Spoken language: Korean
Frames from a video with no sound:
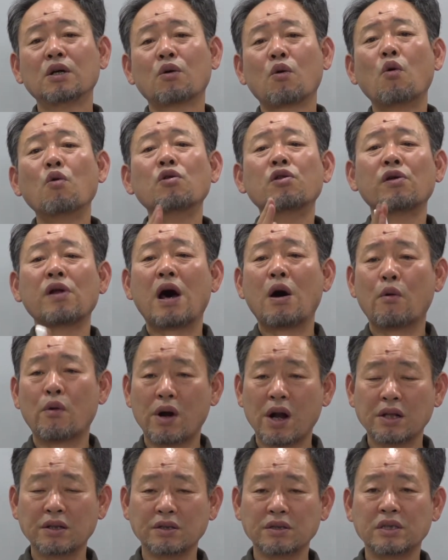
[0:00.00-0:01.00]

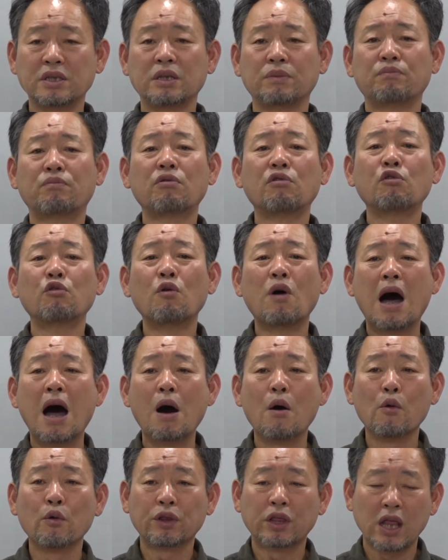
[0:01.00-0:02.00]
골든아워라든지
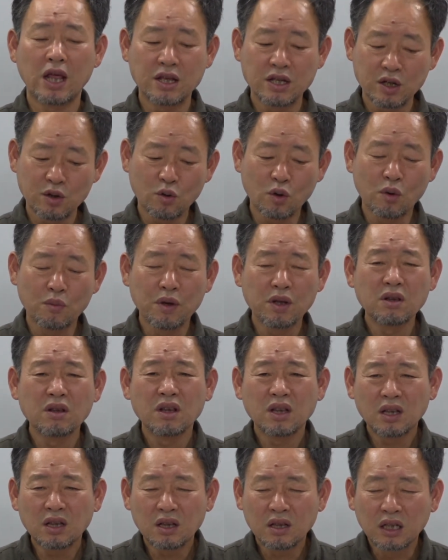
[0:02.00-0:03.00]
블루아웃 때 찍으면
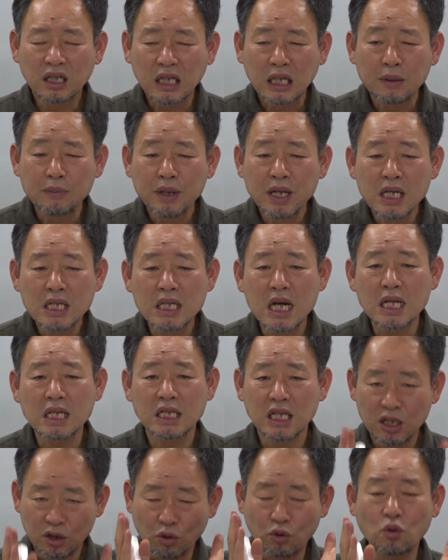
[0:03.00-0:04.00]
느낌 있는
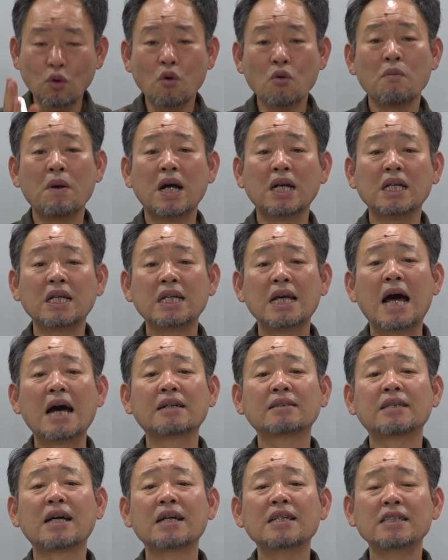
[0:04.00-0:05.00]
사진이 더더욱 많이
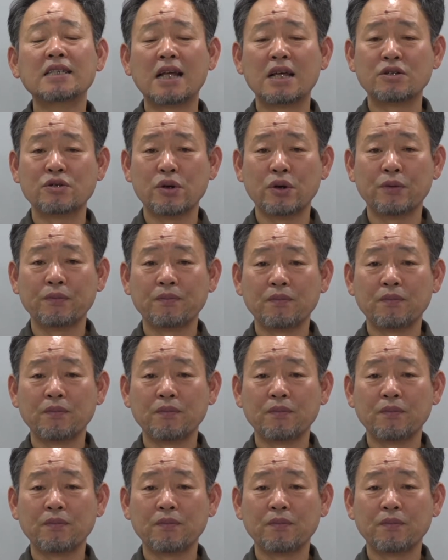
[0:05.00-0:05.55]
양산이 되죠.